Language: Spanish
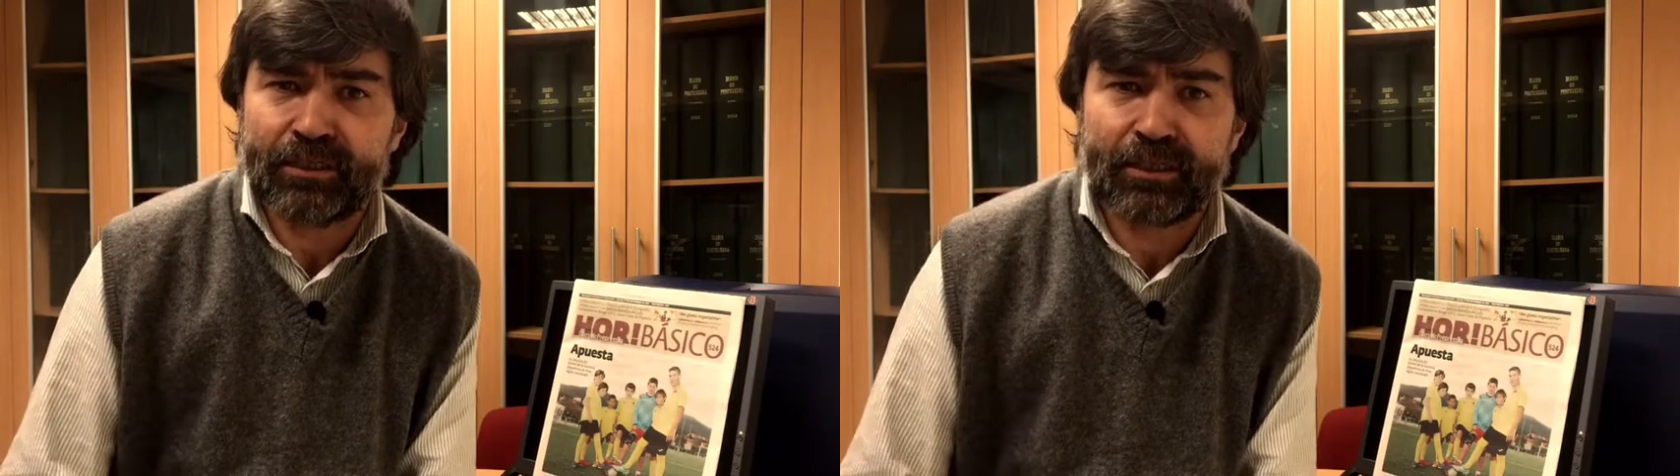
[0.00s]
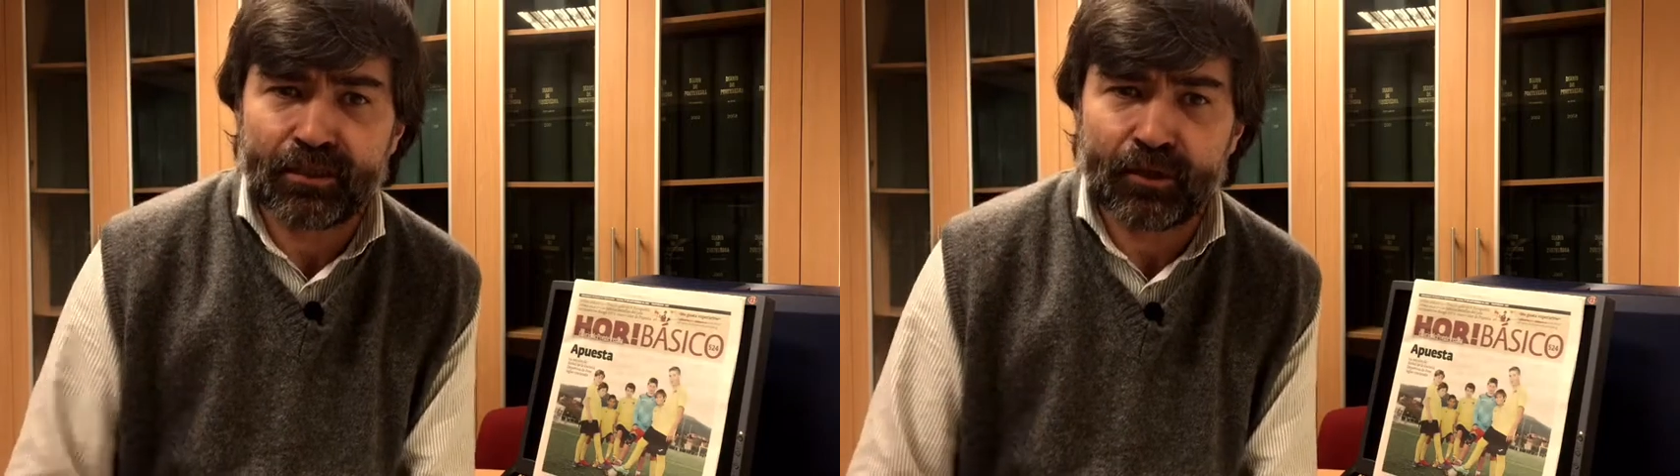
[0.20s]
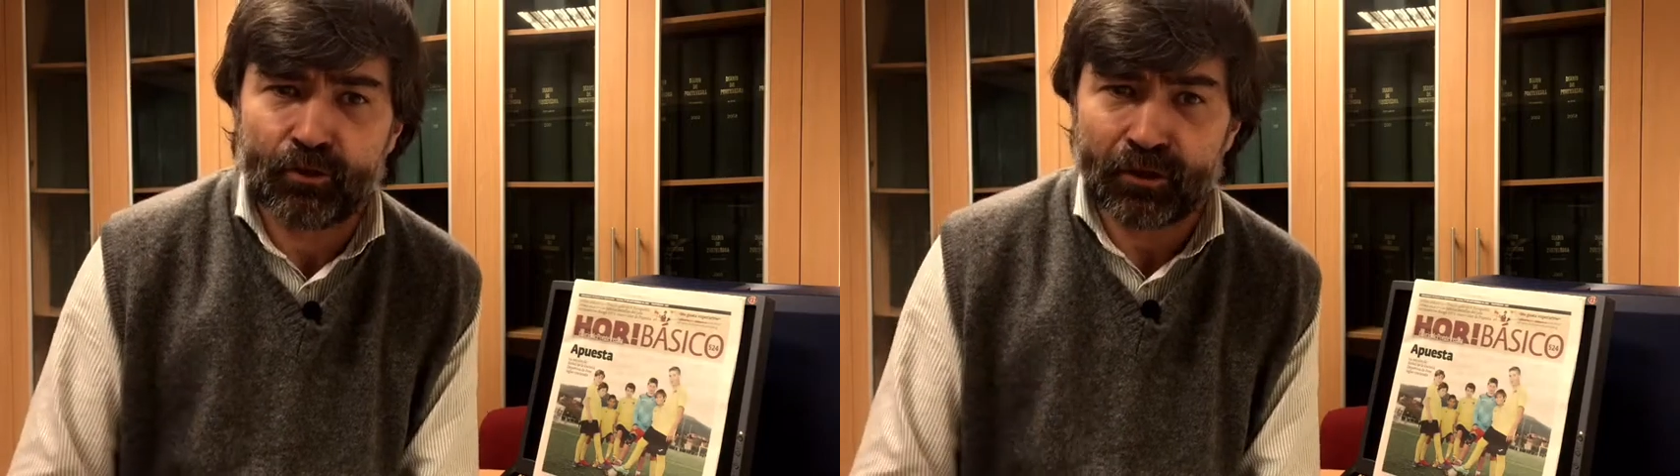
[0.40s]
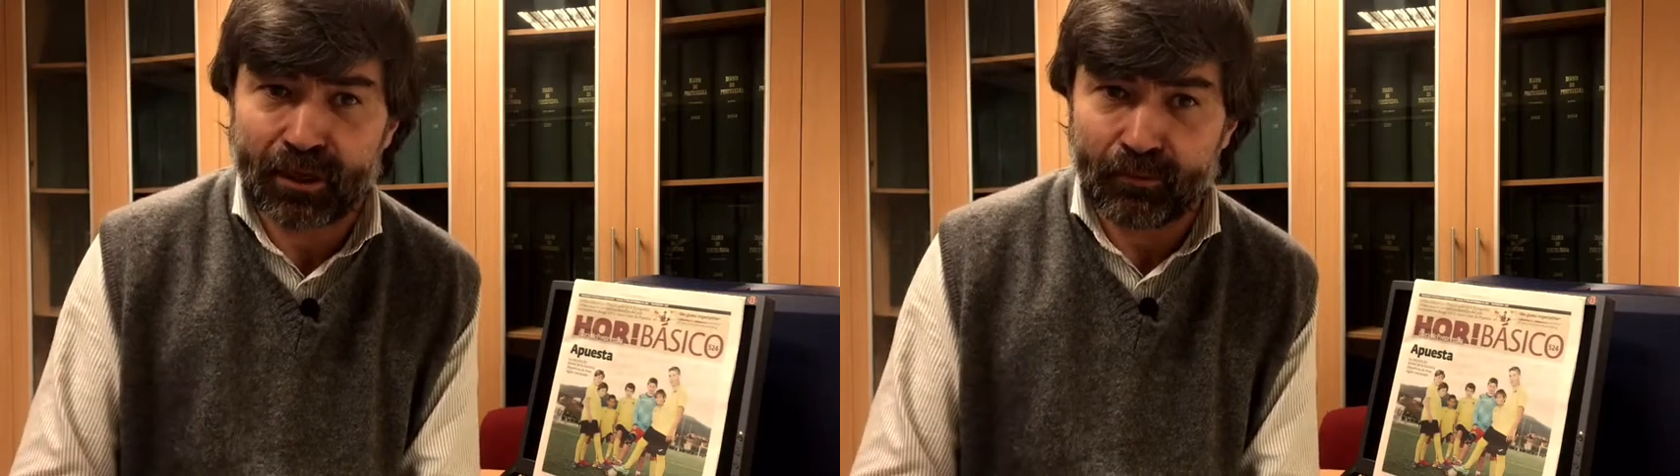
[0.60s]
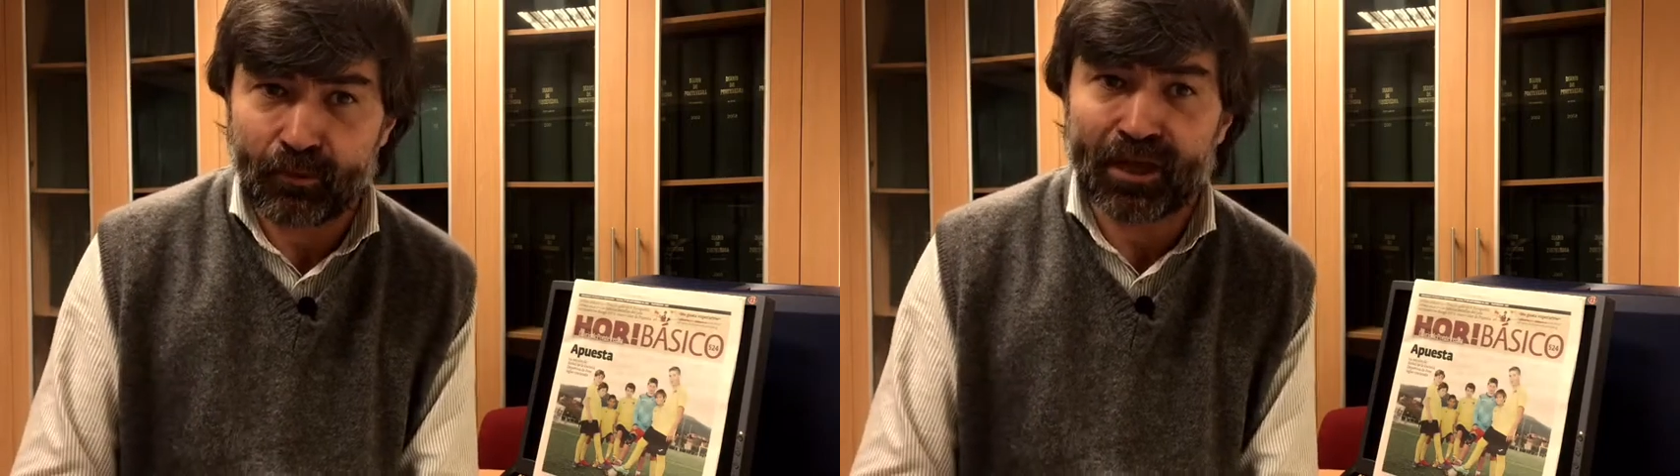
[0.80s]
que está dando un
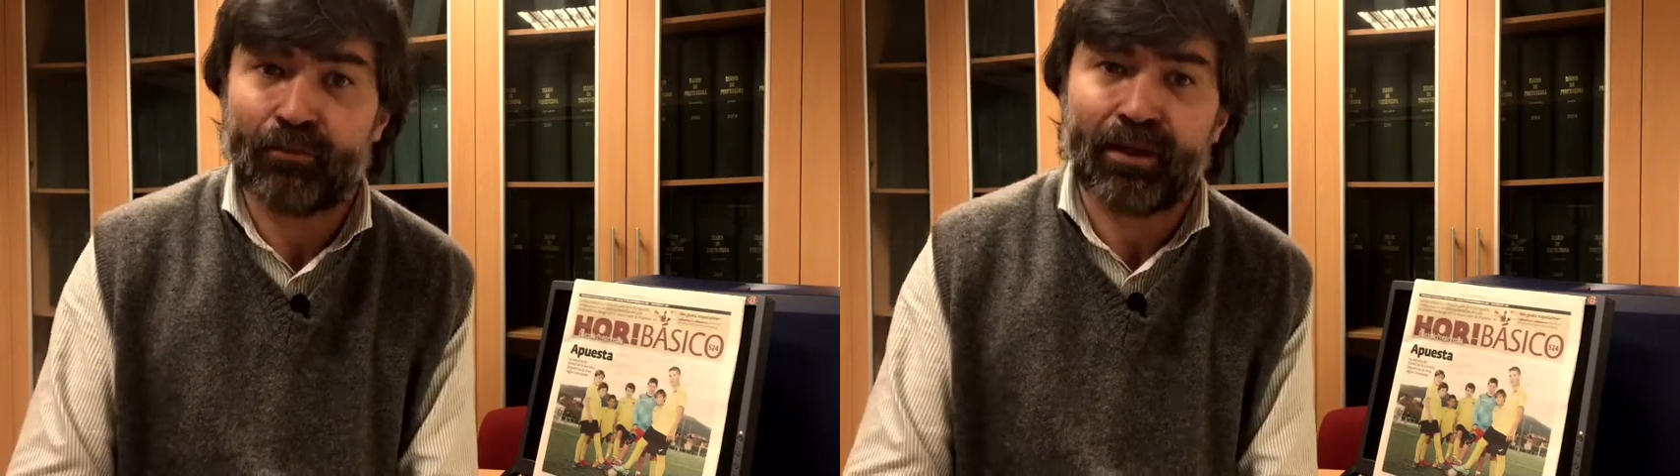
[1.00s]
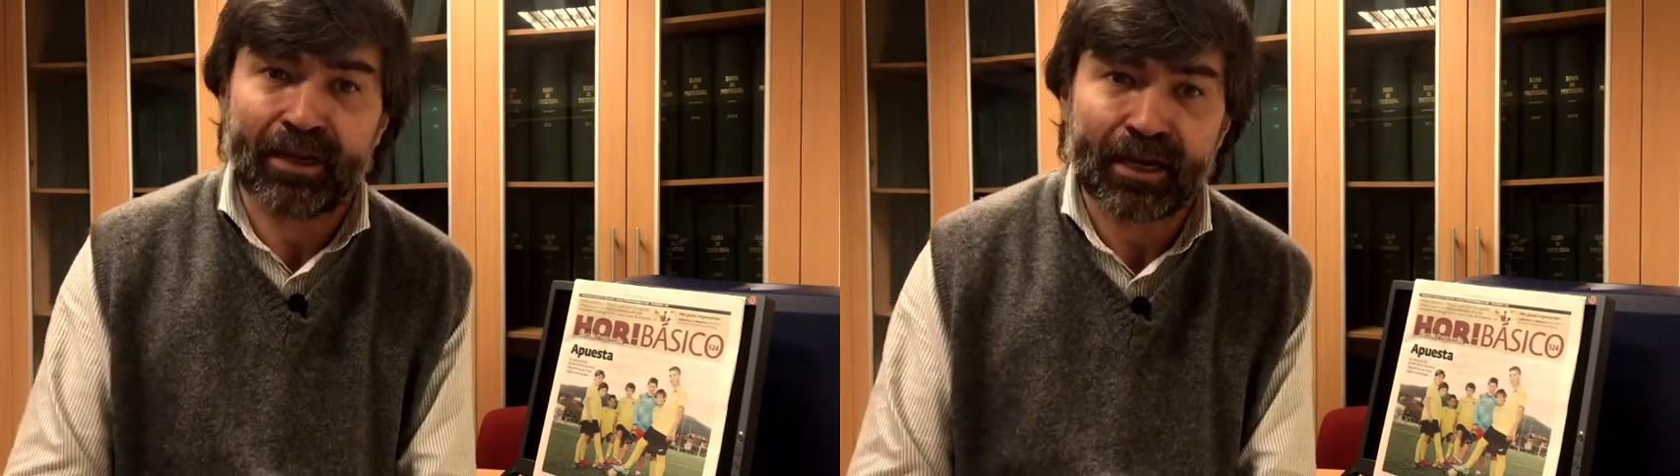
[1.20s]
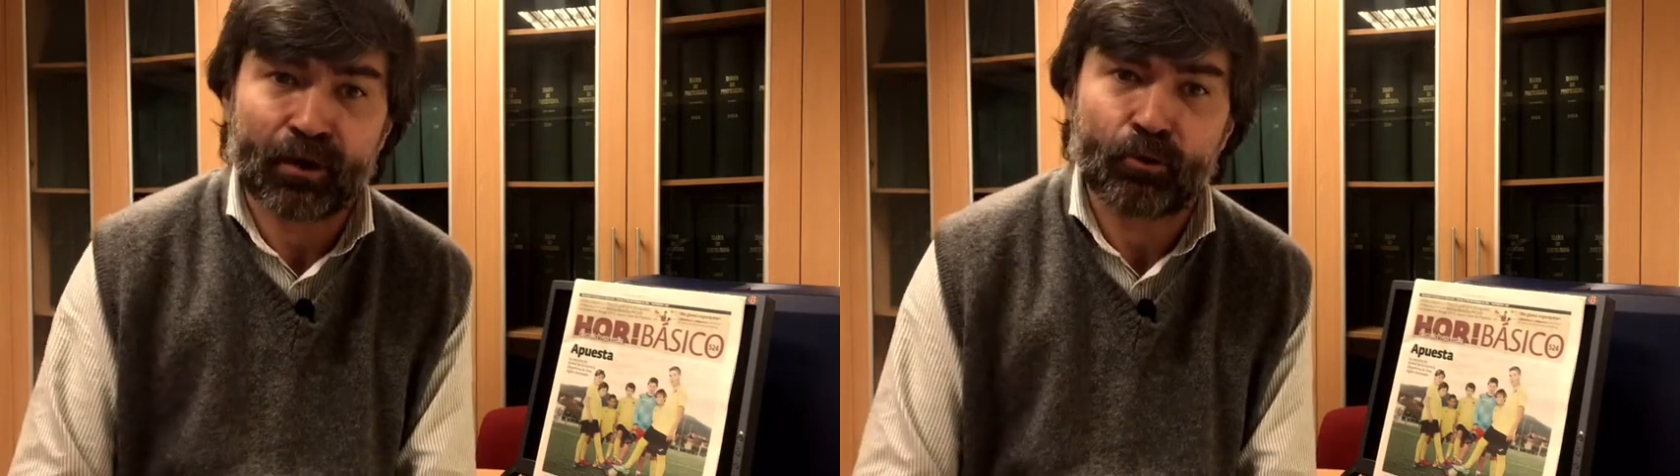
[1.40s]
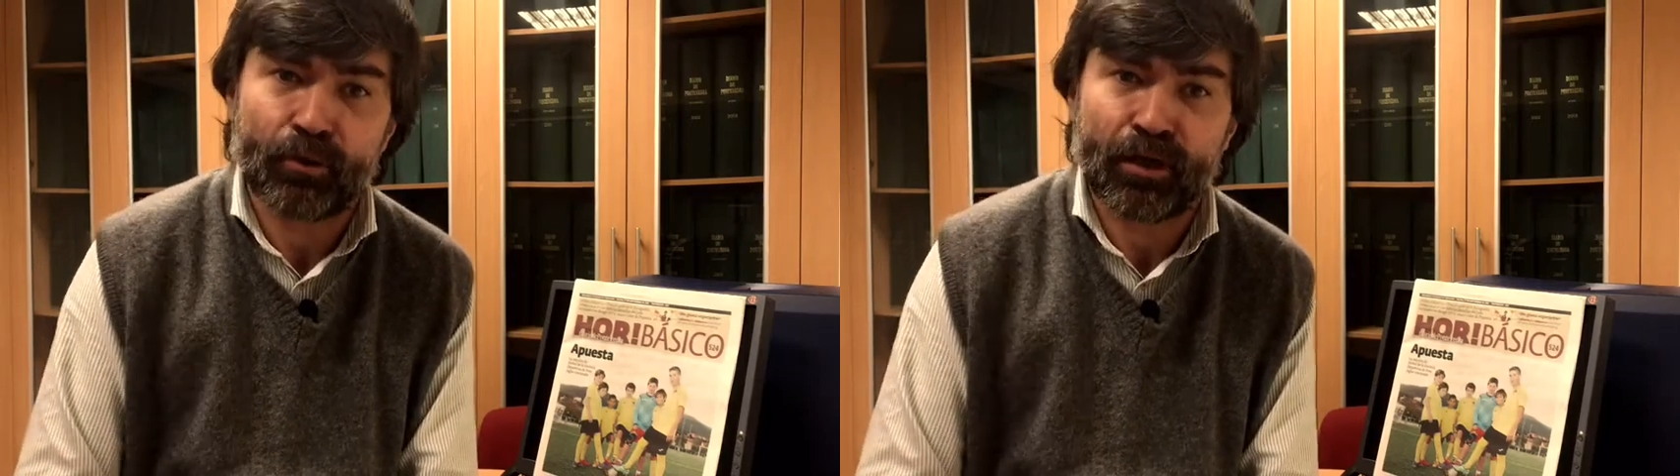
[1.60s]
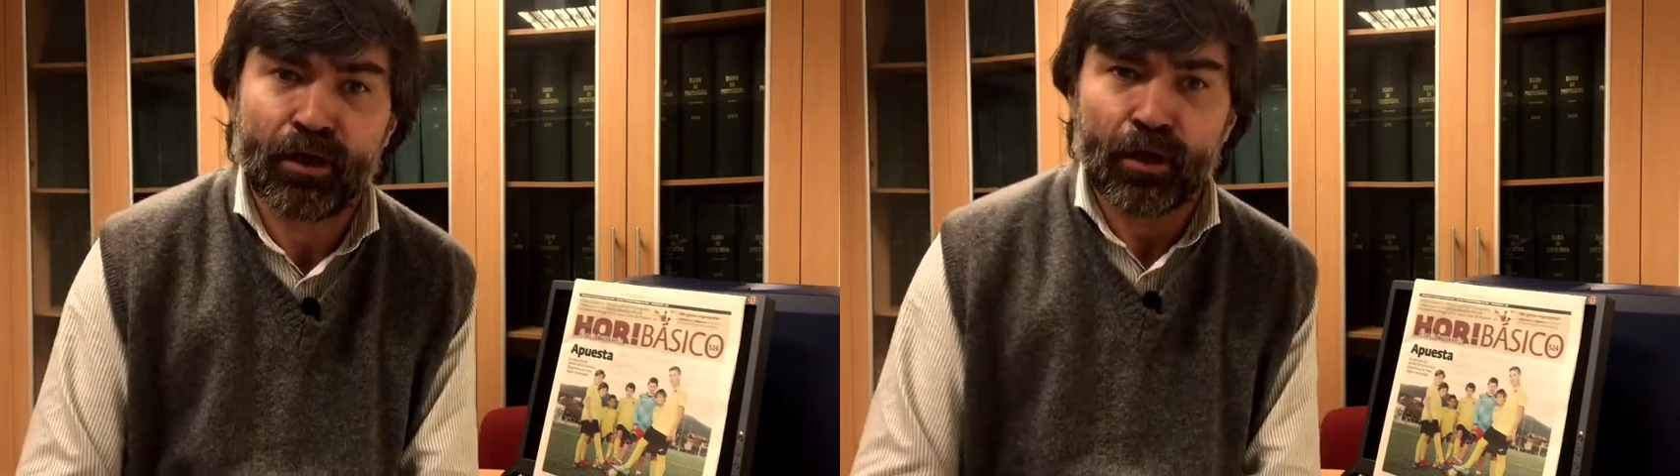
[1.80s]
equipo que mañana
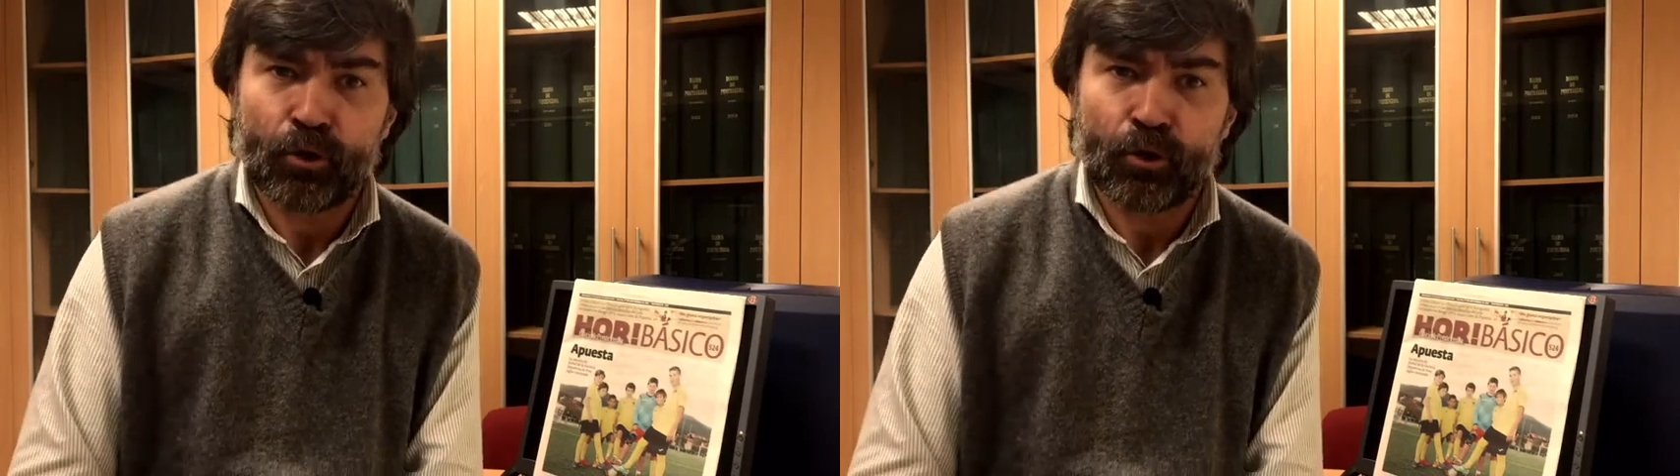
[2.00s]
juega